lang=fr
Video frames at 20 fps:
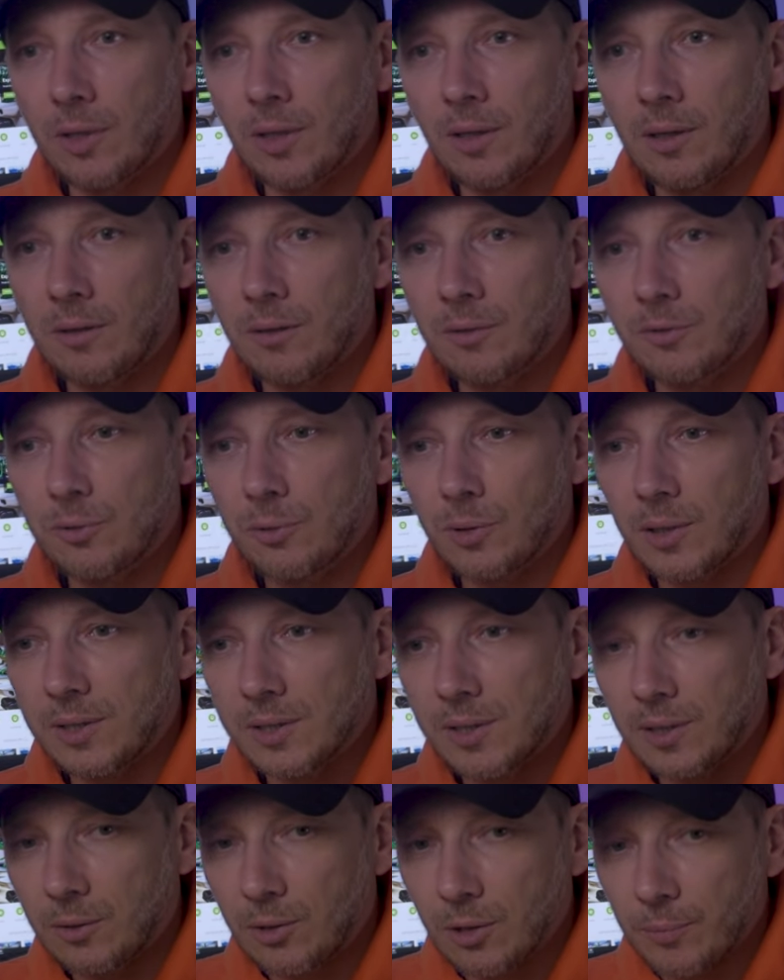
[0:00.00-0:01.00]
un,
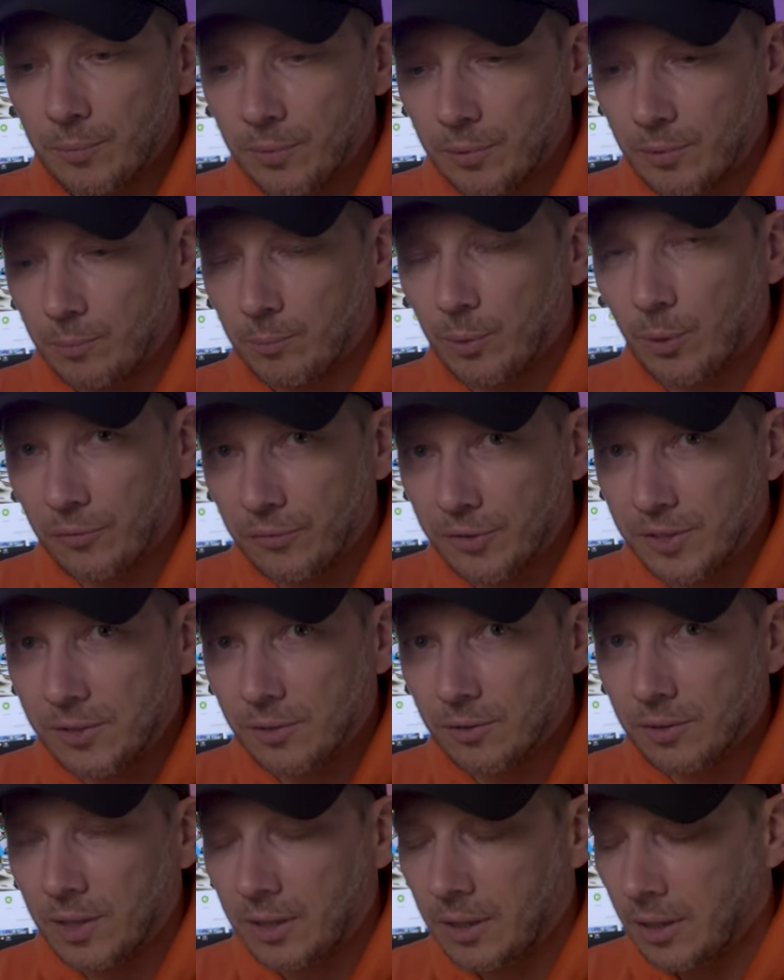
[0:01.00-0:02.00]
setup
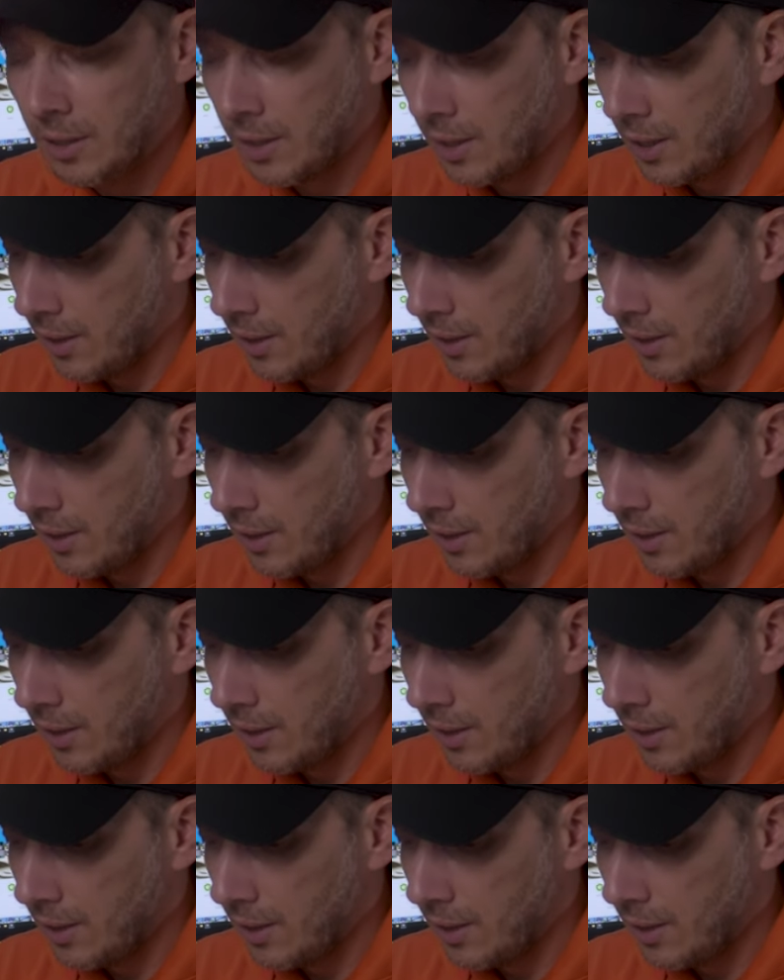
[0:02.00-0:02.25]
professionnel,